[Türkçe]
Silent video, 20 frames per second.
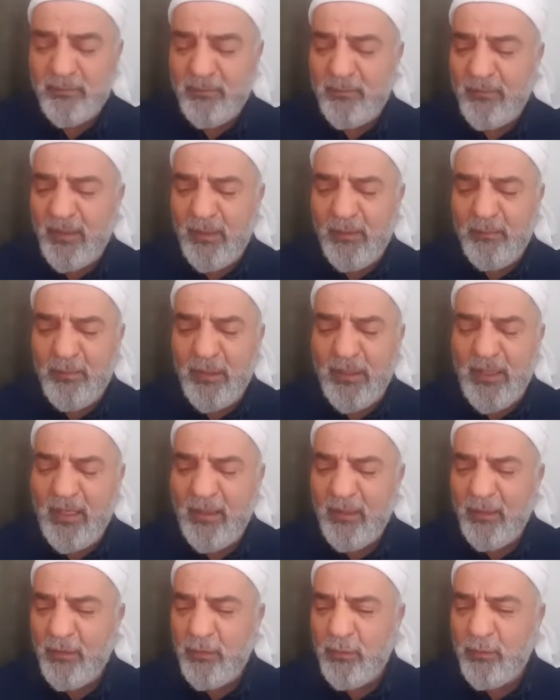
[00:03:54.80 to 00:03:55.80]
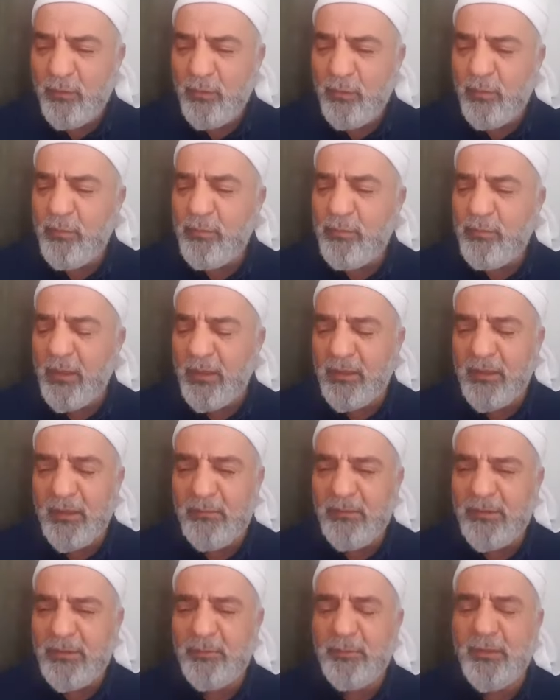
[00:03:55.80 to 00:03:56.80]
böyle
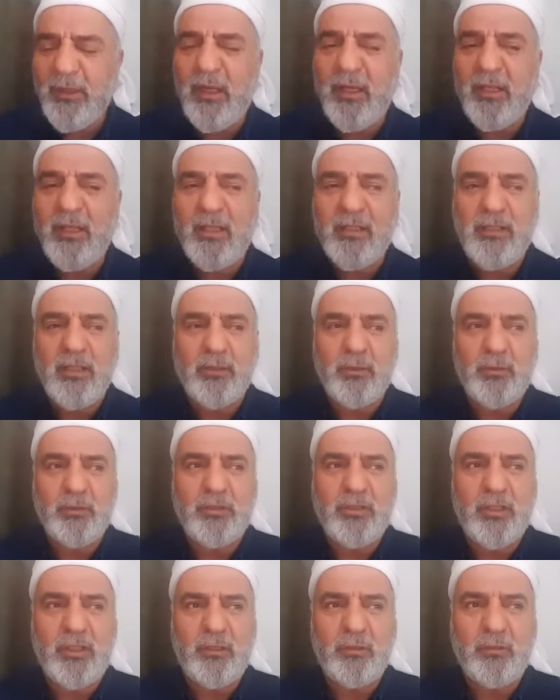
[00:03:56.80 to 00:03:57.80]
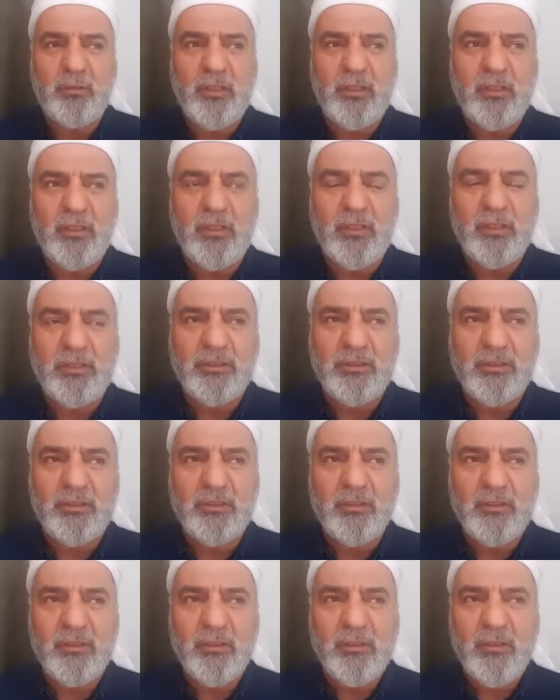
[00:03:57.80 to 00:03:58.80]
ummadığımız bir alaka gösteriyor ona karşı.
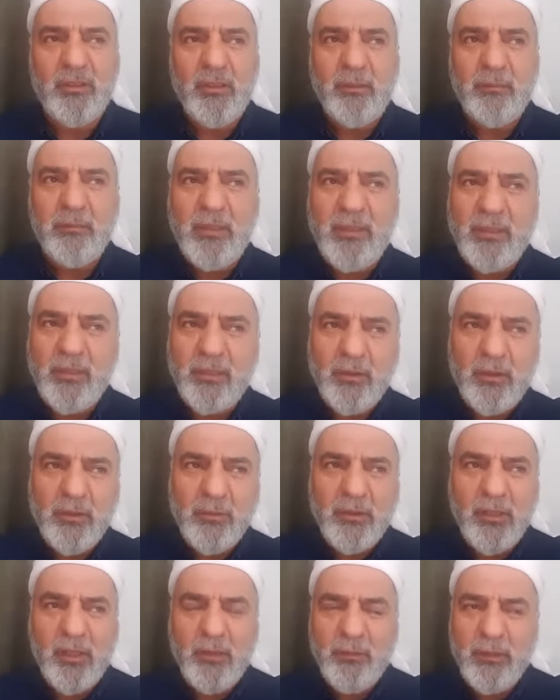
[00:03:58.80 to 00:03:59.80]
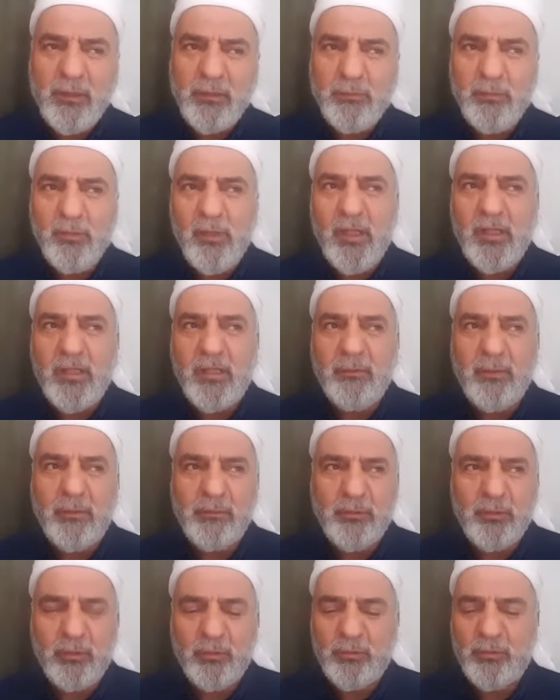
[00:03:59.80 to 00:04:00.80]
Ben de diyorum ki ya benim bu aklamam
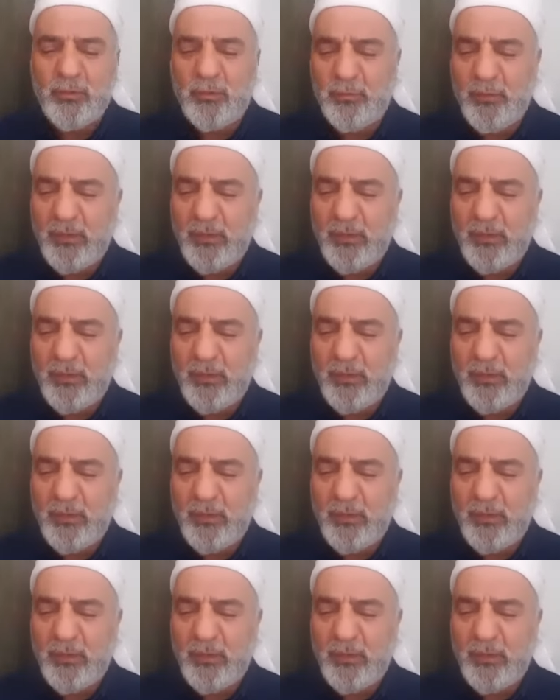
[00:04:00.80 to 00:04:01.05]
çok çok böyle